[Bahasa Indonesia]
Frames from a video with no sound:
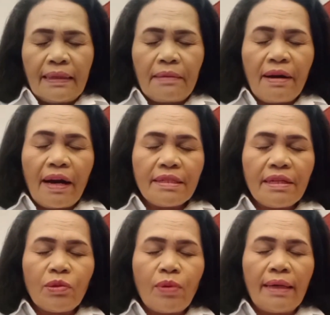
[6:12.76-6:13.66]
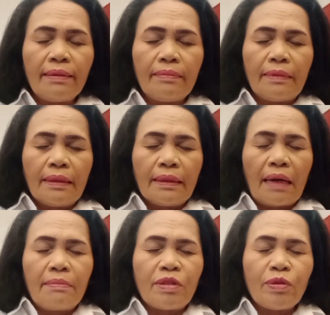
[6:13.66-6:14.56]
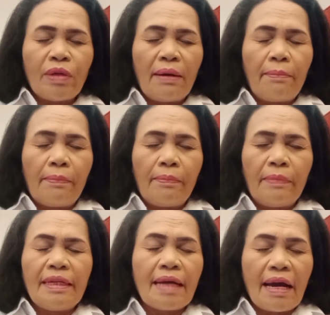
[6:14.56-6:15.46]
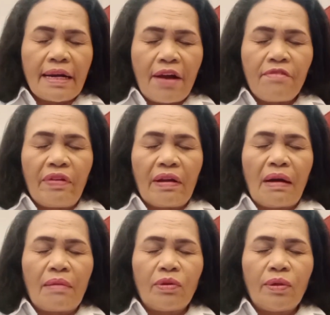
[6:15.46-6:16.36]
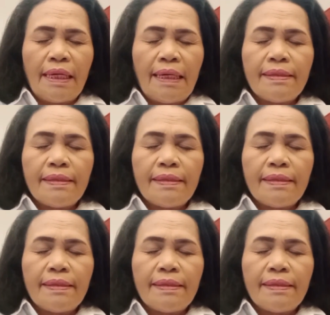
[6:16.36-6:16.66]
Terima kasih Tuhan, kami sudah mendengarkan firman-Mu.